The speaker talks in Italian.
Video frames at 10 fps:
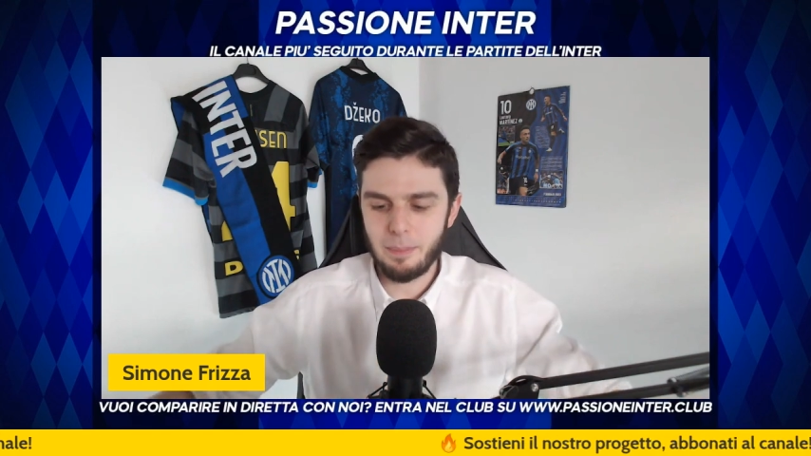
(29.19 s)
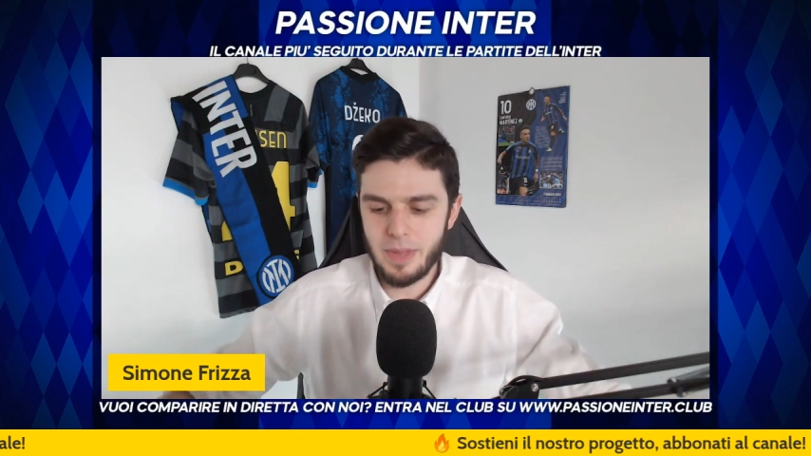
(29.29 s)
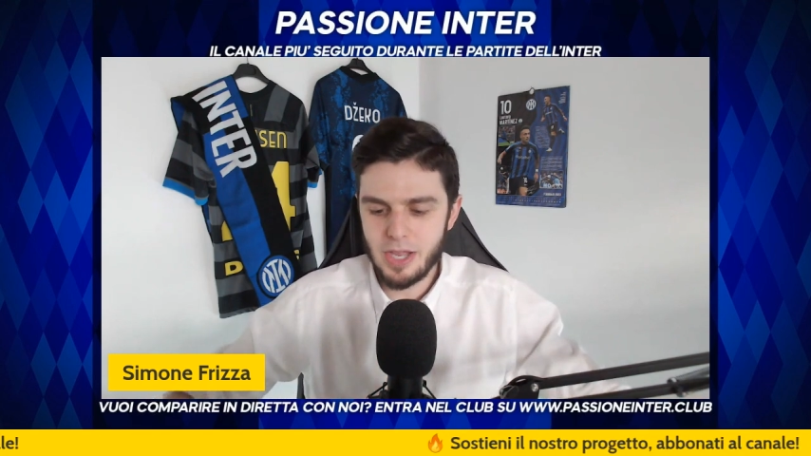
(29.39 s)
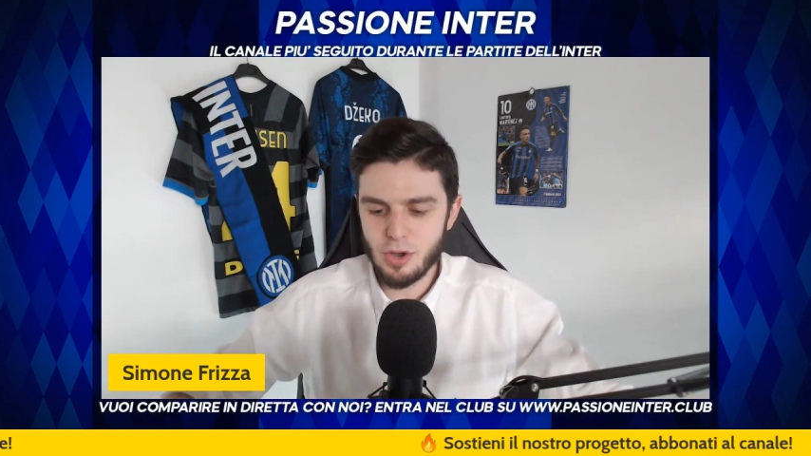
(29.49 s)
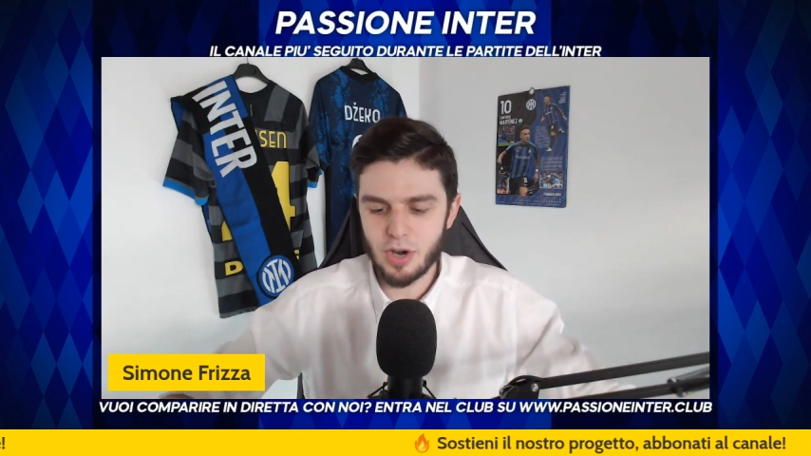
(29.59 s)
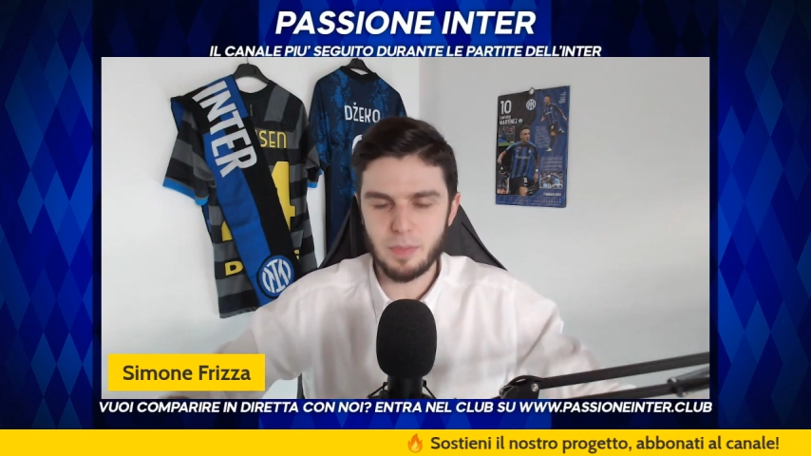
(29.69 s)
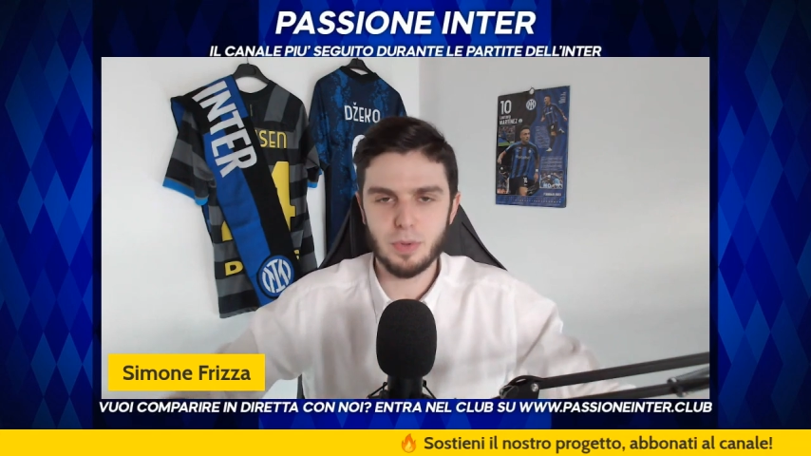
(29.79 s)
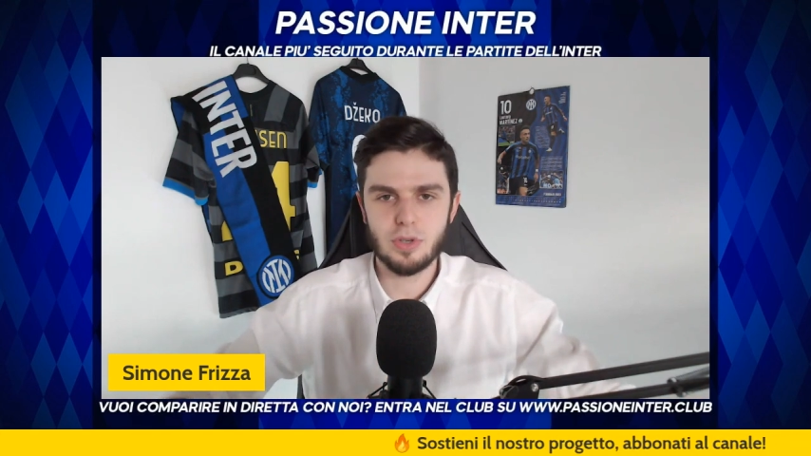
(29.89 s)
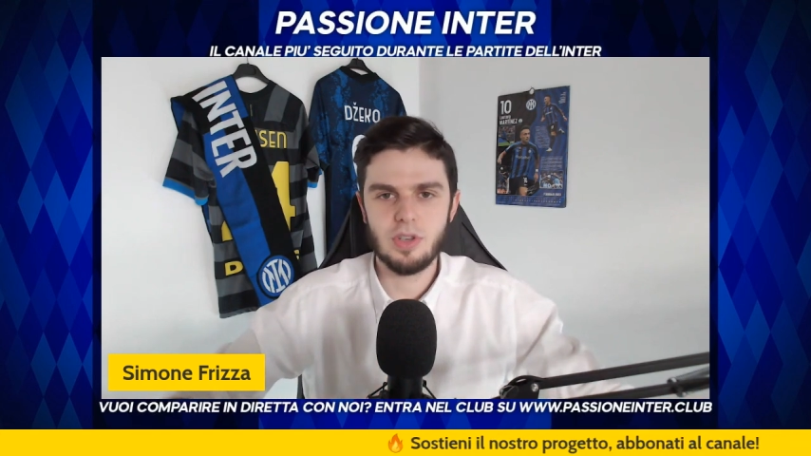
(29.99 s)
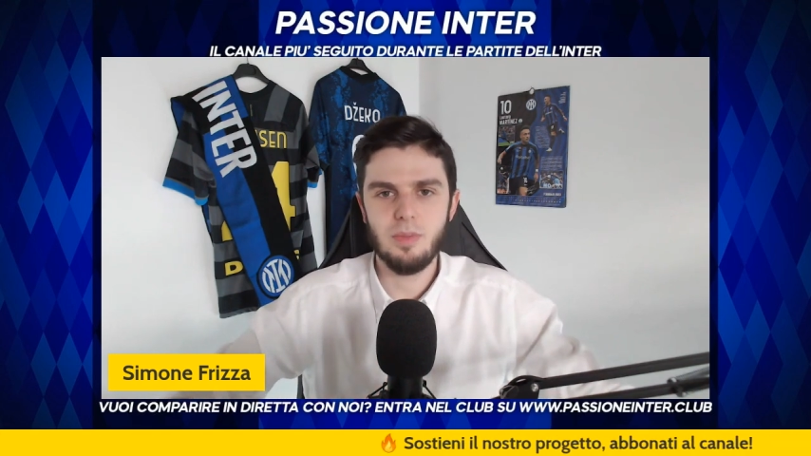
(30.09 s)
migliore
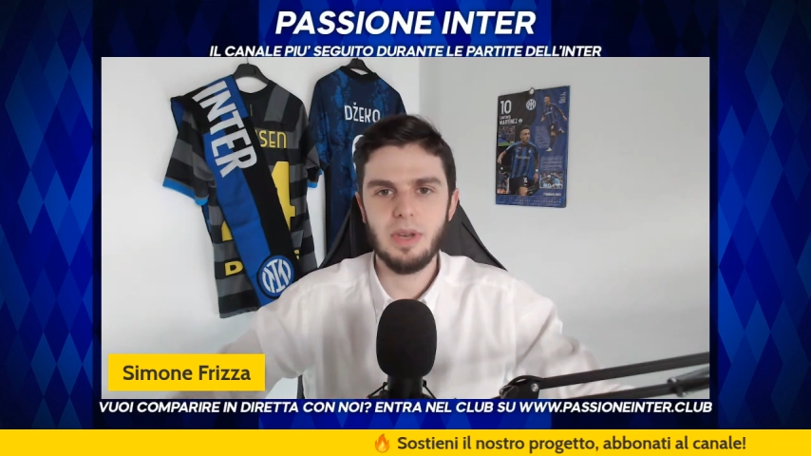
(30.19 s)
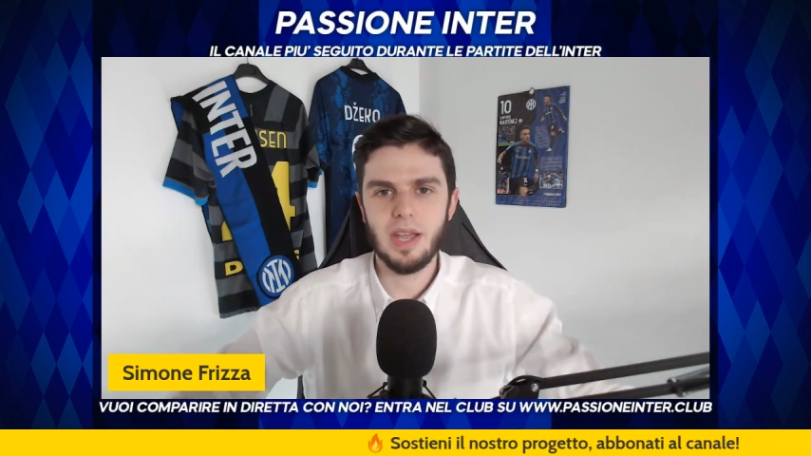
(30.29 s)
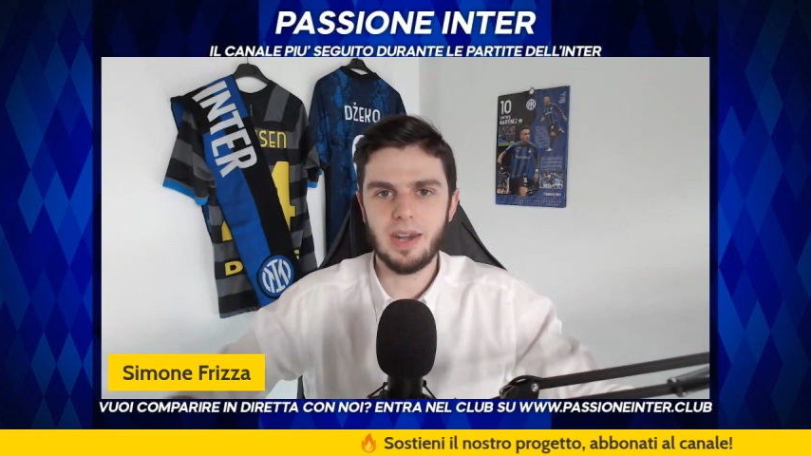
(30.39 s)
possibile,